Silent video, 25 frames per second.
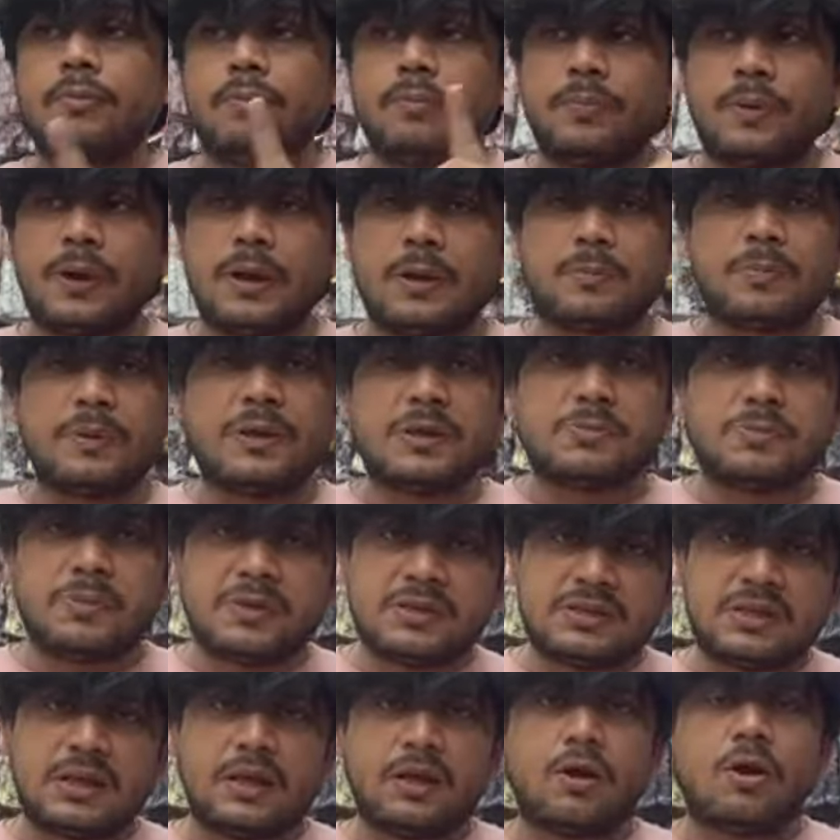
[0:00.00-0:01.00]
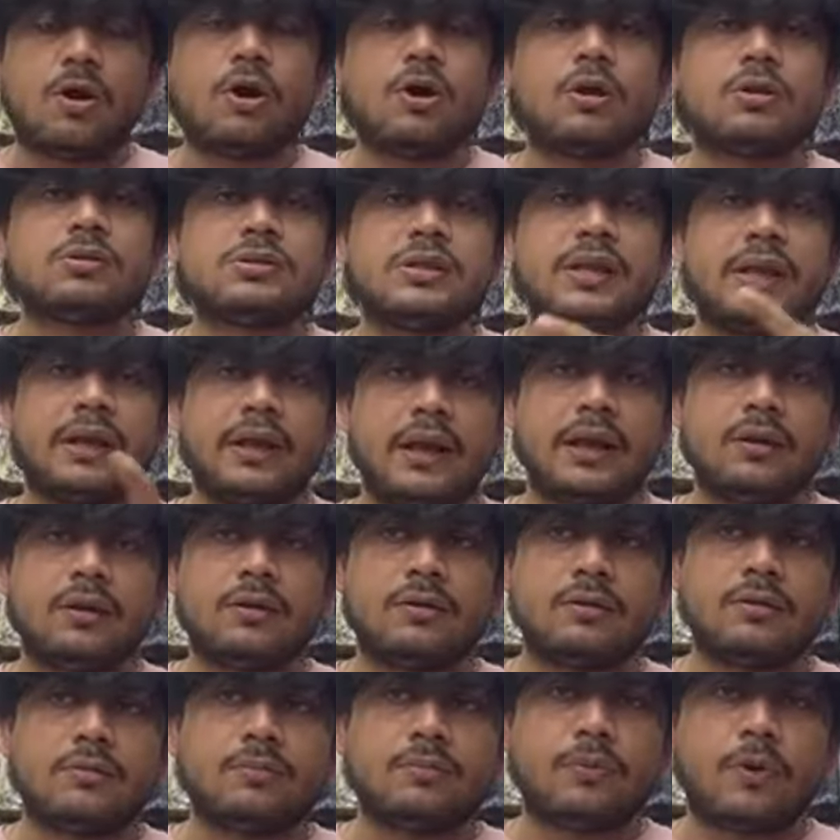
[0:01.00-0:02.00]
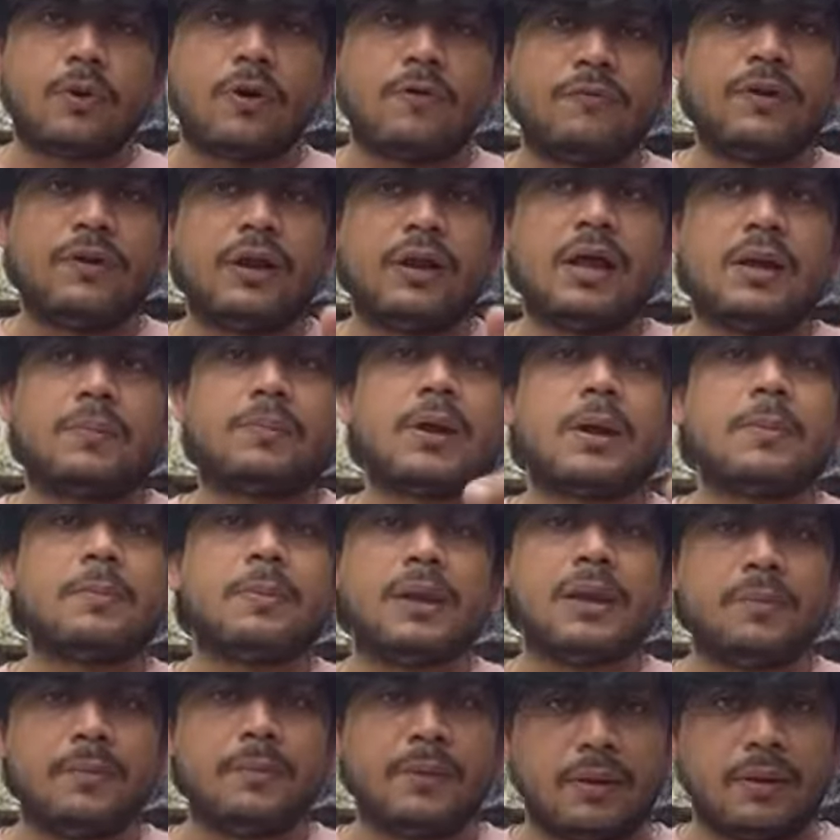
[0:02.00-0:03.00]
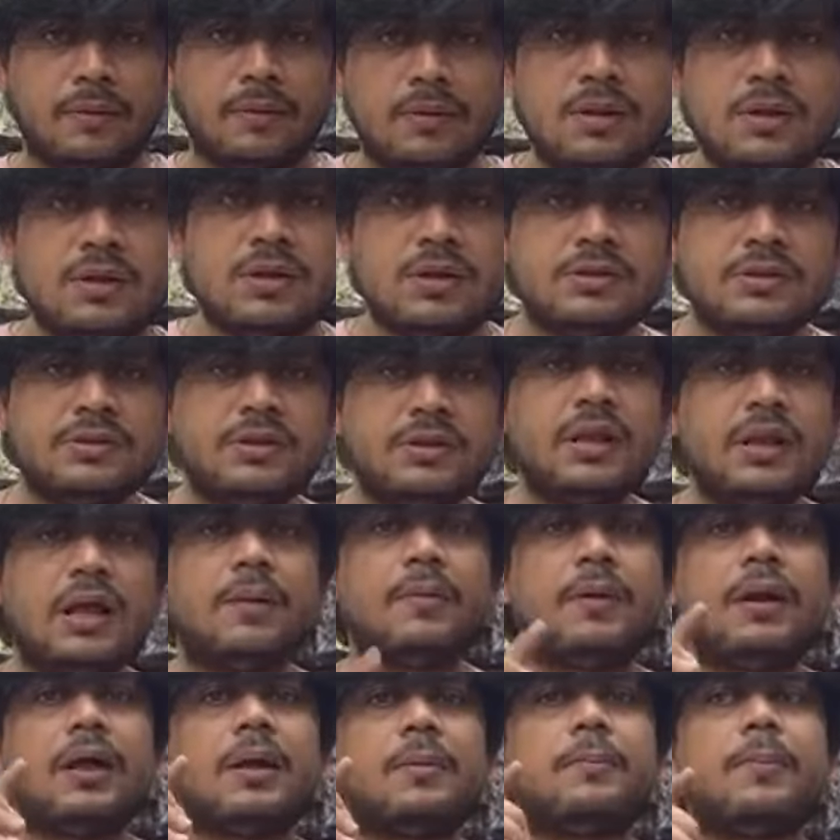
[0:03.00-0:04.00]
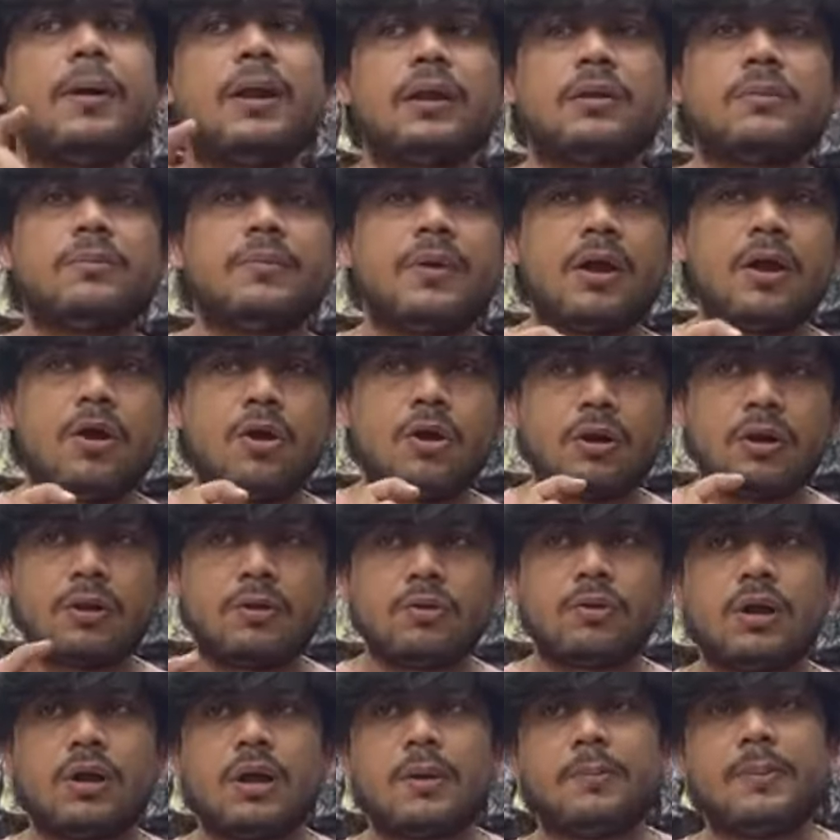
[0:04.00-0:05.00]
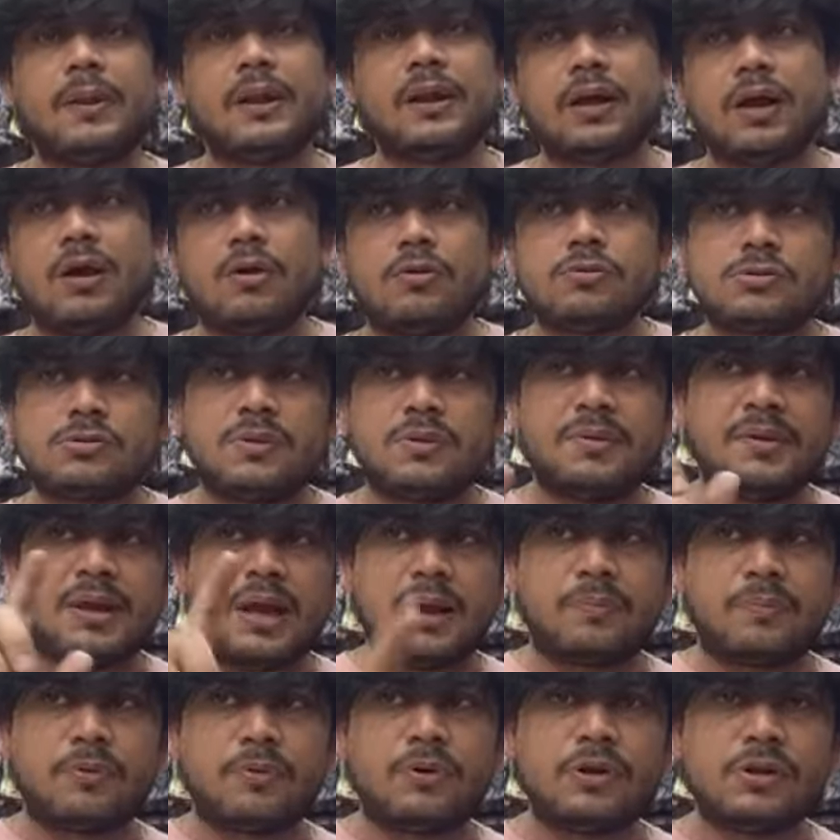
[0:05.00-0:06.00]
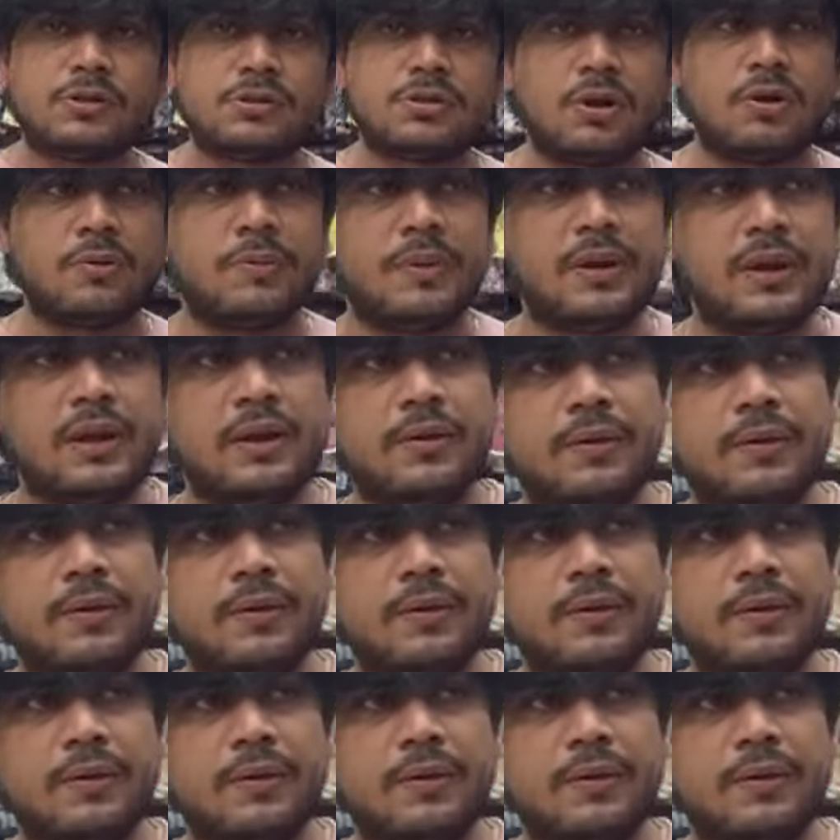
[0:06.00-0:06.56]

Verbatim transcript: पर पीस पीछे और सेकंड प्रॉफिट है आपका बिल में जितना बड़ा बल्क में ऑर्डर होगा बिल का उसमें भी आपको डिस्काउंट मिलने